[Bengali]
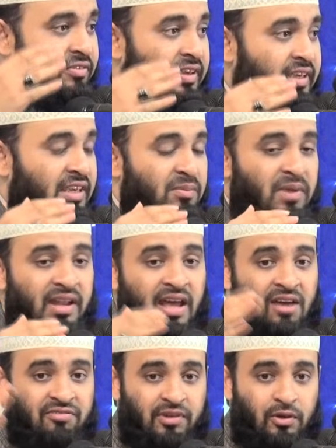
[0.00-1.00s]
ফিহি
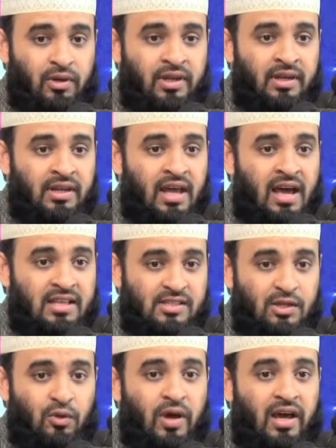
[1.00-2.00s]
মানা নাস
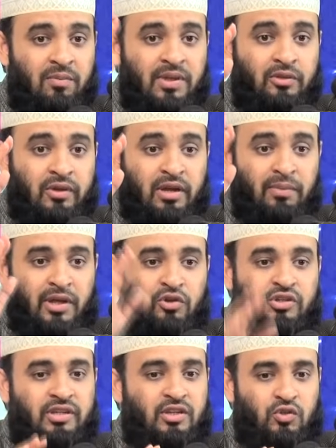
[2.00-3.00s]
লোহার ভেতরে
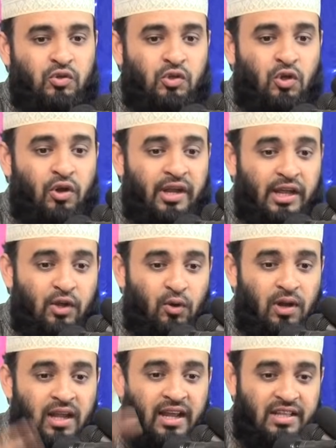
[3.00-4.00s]
মানুষের জন্য অনেক
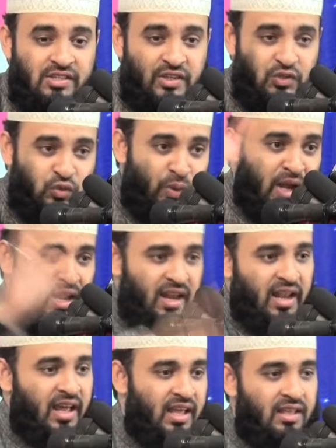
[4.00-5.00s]
কল্যাণ আছে সুবান
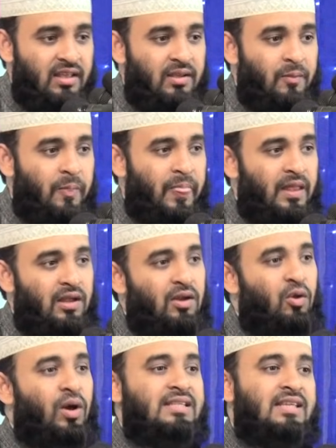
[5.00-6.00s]
আল্লাহ
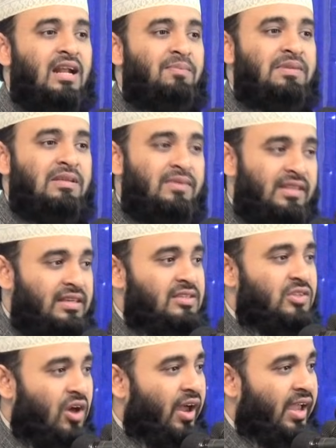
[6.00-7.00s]
লোহা ছাড়া পৃথিবীতে
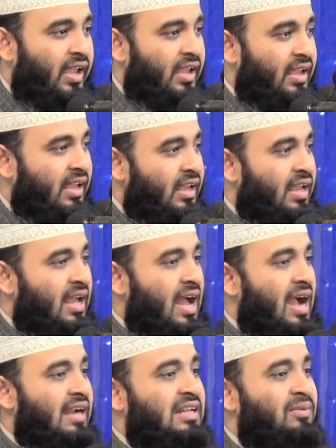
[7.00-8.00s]
কিছু হয়
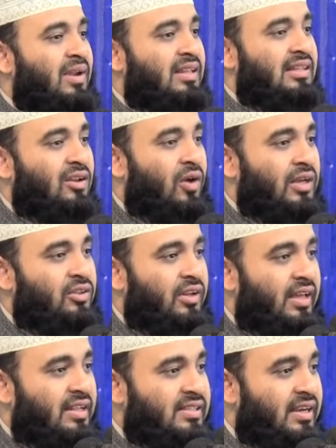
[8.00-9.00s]
আংটি বানাতে লোহার
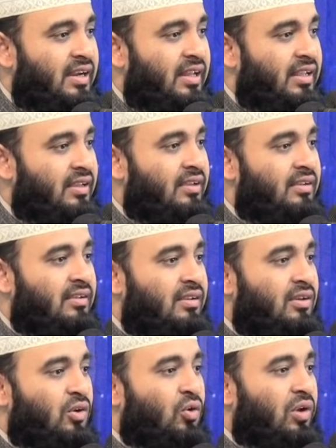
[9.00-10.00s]
দরকার আছে না নাই
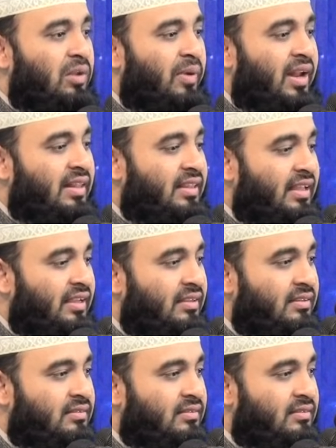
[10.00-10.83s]
ঘড়ি বানাতে